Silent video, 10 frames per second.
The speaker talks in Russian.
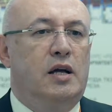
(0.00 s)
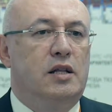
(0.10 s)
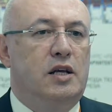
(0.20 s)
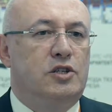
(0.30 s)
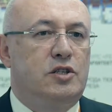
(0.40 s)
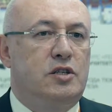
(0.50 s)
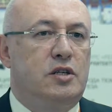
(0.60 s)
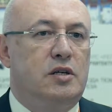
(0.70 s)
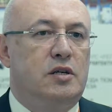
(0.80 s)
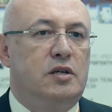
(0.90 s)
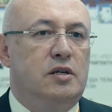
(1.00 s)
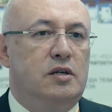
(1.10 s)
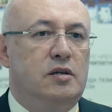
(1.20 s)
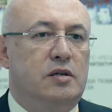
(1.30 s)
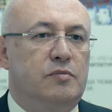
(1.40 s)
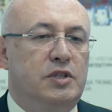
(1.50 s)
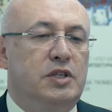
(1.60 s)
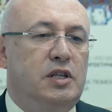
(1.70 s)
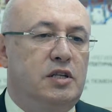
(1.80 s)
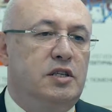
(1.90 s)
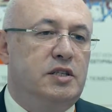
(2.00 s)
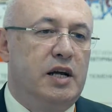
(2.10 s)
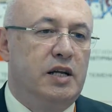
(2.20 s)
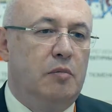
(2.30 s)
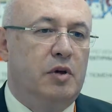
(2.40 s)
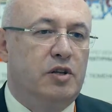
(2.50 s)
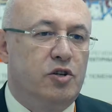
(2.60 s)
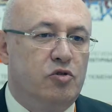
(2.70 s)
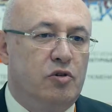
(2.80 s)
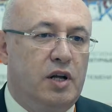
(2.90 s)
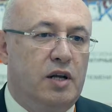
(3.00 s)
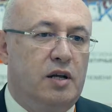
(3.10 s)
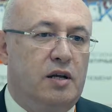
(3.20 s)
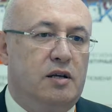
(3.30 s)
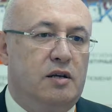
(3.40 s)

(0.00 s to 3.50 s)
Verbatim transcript: Наш президент Российской Академии Архитектуры